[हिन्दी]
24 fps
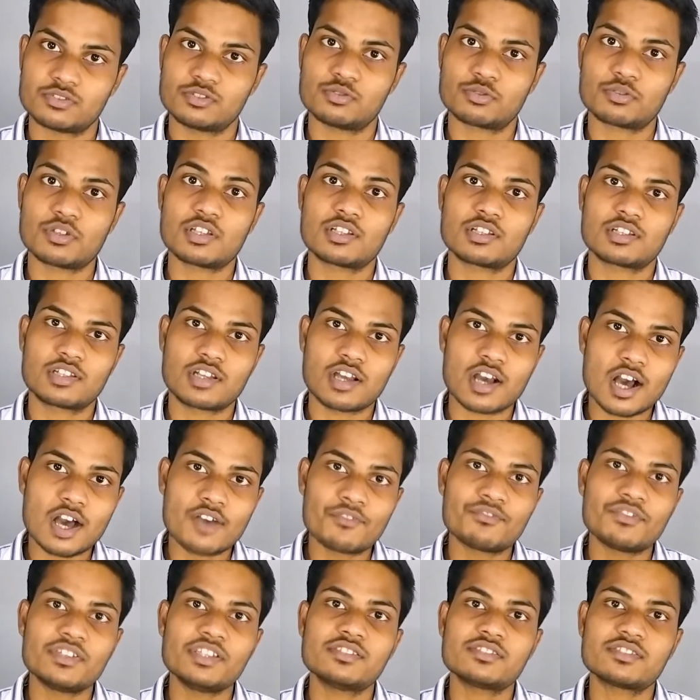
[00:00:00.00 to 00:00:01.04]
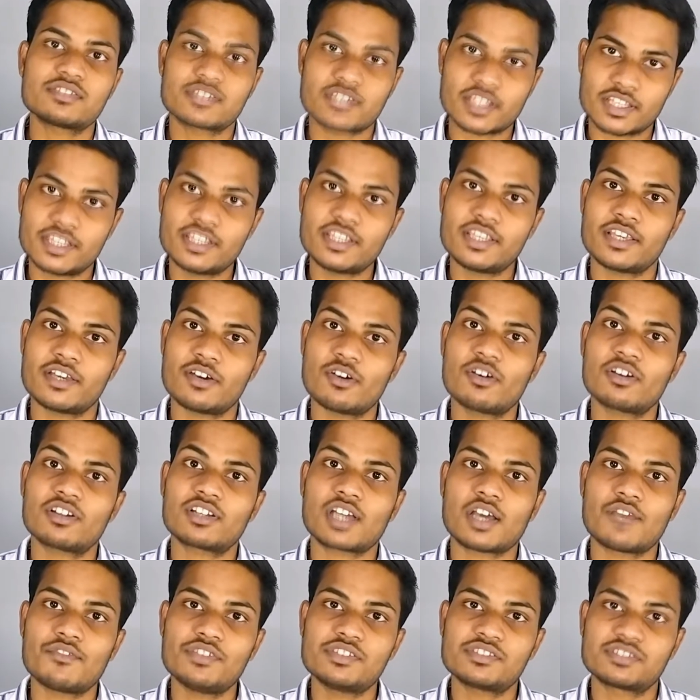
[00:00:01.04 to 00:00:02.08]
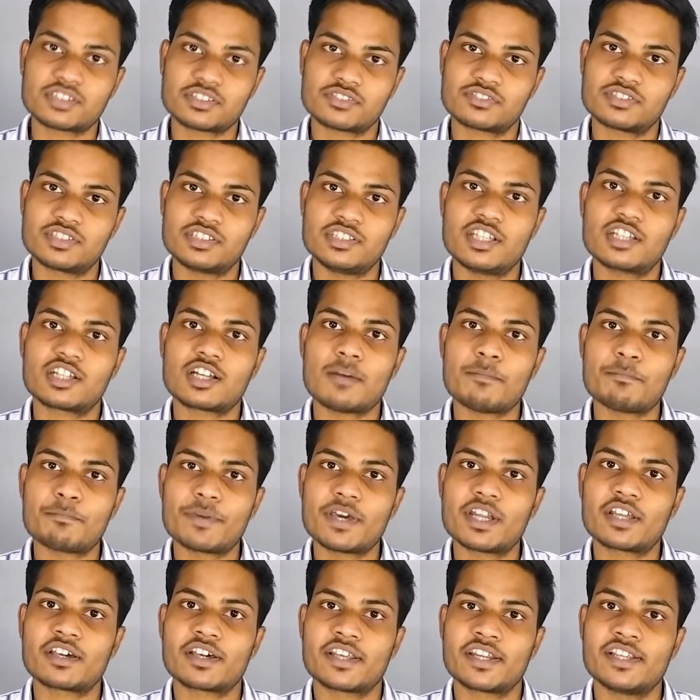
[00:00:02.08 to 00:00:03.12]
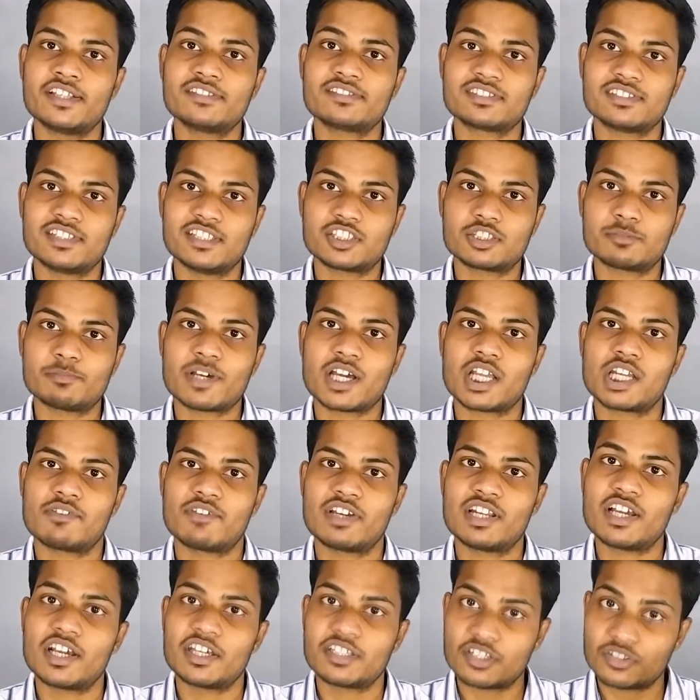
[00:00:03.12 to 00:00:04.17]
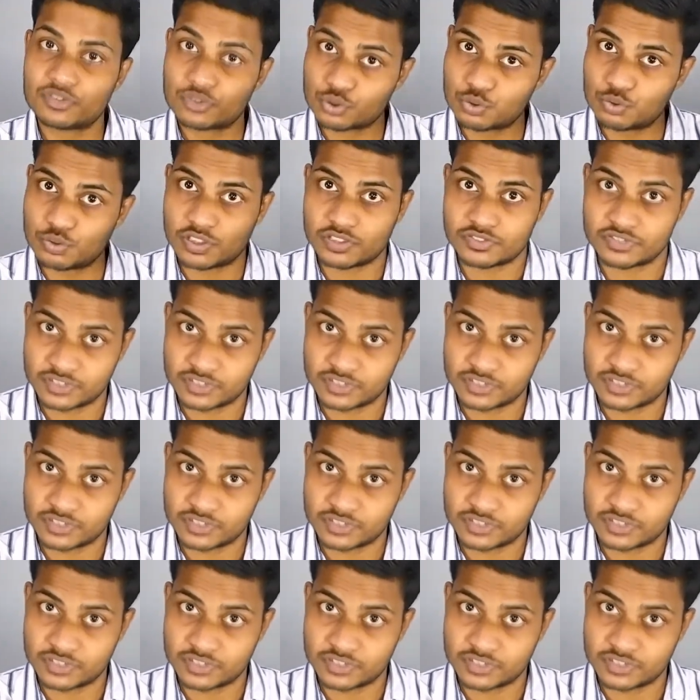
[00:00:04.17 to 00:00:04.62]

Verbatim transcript: जो की काफी सही है और काफी सस्ती है कंपेयर करें इस लिस्ट में आने वाले अदर स्कूटर